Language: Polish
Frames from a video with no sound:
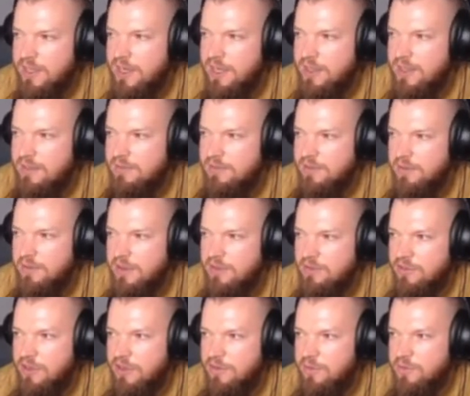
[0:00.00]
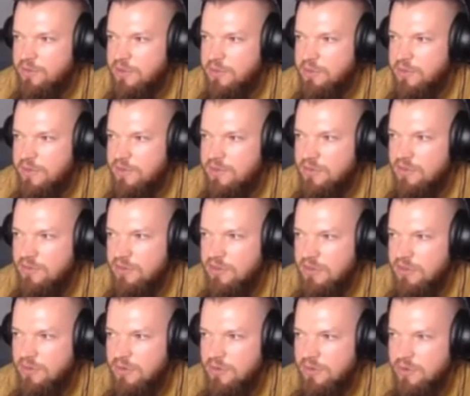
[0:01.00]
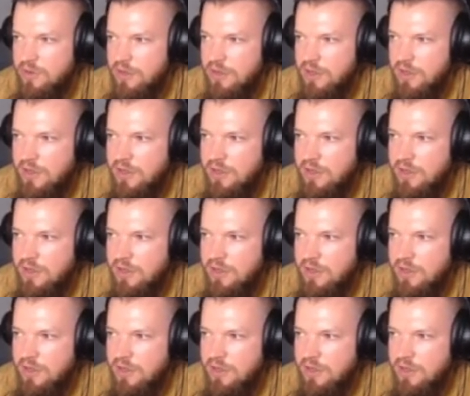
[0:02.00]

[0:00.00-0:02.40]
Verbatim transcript: kreatywny i ma ciekawą osobowość. Krzychu,